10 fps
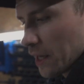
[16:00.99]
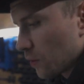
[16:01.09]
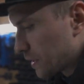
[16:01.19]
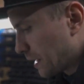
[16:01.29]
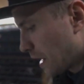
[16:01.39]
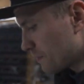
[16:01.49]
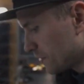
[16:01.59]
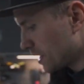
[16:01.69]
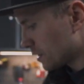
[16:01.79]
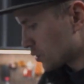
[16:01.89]
Ja, und dann
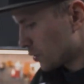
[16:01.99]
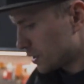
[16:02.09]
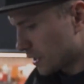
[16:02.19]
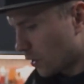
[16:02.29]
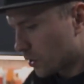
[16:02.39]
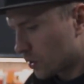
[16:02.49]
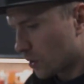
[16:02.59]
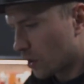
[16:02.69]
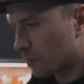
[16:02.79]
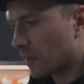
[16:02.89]
haben wir natürlich auch
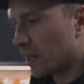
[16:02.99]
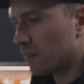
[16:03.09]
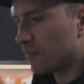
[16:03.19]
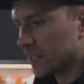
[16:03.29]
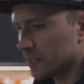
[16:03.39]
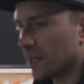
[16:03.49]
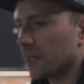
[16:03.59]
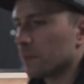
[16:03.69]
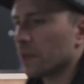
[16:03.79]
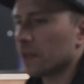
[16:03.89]
noch mal Fläche
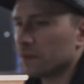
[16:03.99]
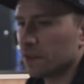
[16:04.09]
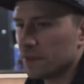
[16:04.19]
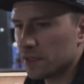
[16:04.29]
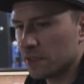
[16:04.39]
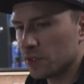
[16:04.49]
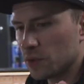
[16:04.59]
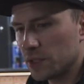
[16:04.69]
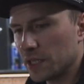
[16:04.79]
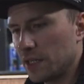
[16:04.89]
reingebracht. Wir wissen
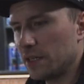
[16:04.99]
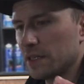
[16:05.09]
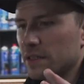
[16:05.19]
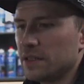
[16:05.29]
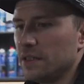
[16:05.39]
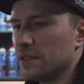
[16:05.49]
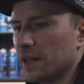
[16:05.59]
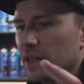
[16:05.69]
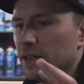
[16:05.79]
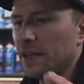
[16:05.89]
natürlich alle, dass die
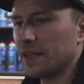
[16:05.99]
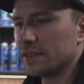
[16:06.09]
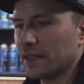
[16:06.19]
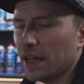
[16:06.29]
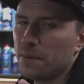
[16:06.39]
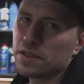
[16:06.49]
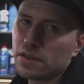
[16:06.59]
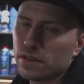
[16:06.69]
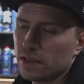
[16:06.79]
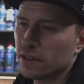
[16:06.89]
Teile
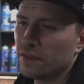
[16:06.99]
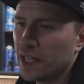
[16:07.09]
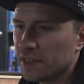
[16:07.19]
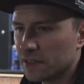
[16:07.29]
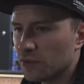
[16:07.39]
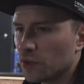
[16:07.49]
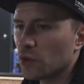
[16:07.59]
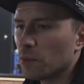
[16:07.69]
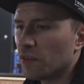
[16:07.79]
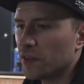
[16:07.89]
extremst äh, wellig sind von
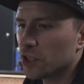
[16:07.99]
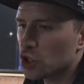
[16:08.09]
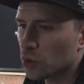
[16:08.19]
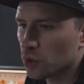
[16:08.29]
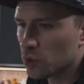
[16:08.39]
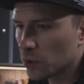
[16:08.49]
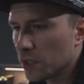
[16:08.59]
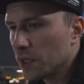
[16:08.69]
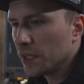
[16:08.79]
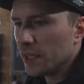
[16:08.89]
der Oberflächenstruktur.